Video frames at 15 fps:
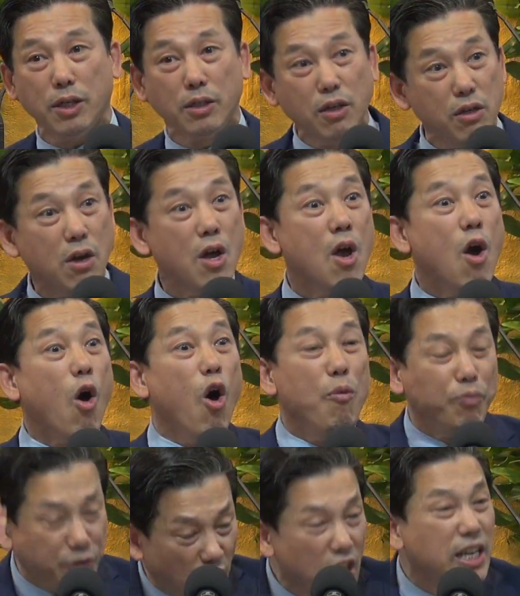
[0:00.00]
이건
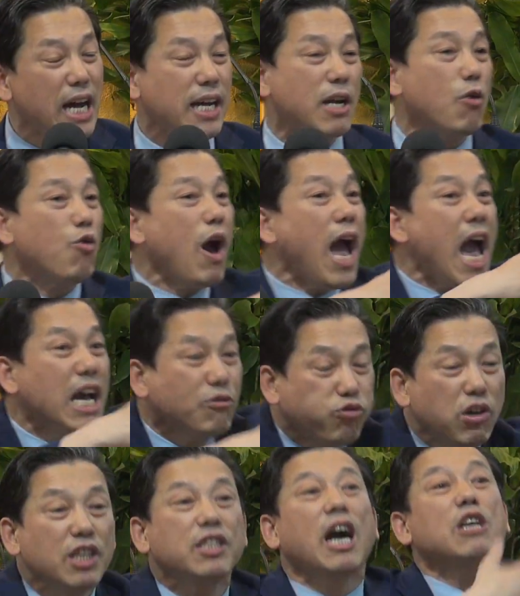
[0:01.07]
엄청나게 확
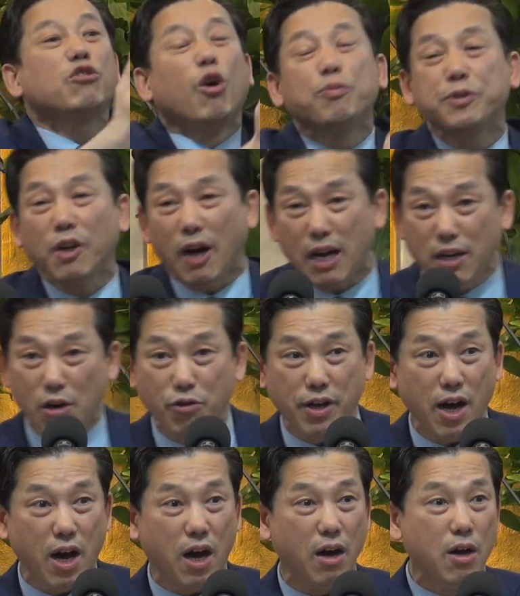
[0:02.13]
부러져가지고 없어.
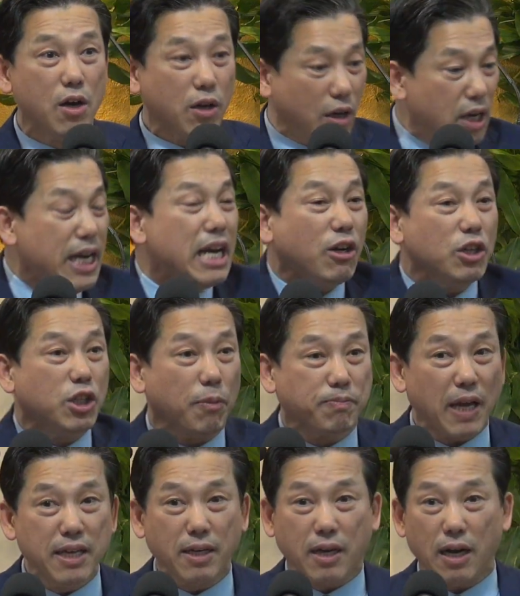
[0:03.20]
할렐루야. 꺼낼 것이
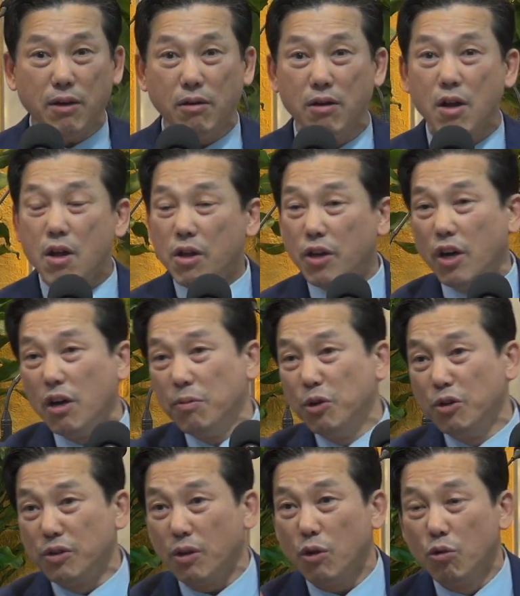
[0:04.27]
없다니까요.
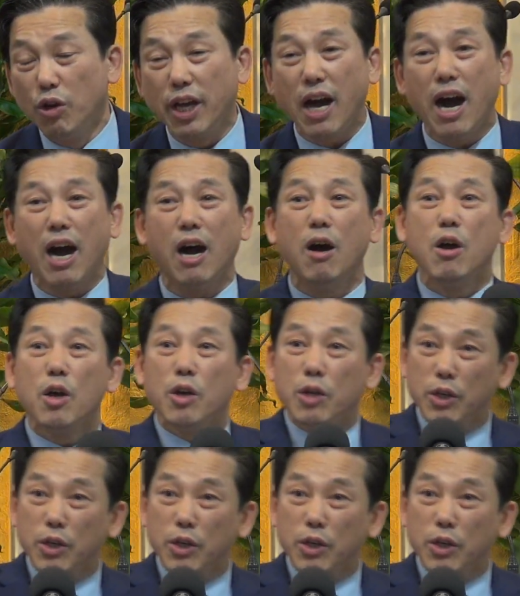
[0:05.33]
여러분 우리가